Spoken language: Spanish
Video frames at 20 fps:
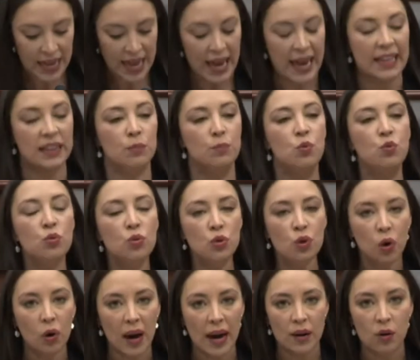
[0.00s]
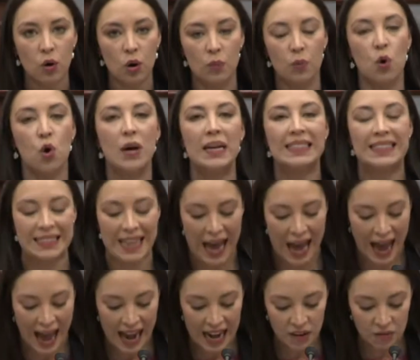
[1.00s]
Edmundo Jacobo está
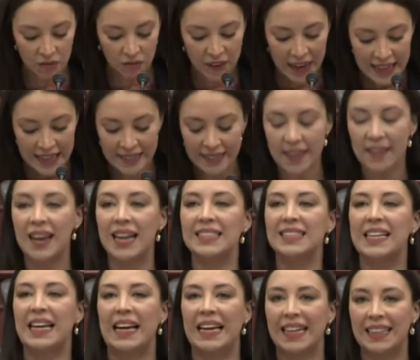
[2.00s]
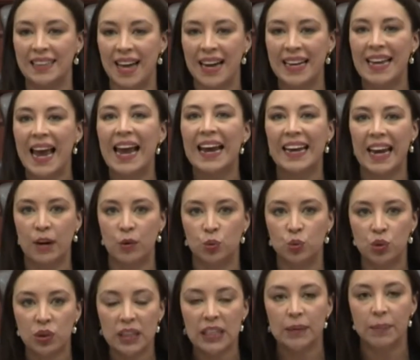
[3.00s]
al frente de la Secretaría
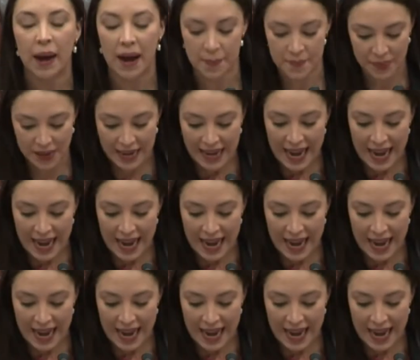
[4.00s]
Ejecutiva,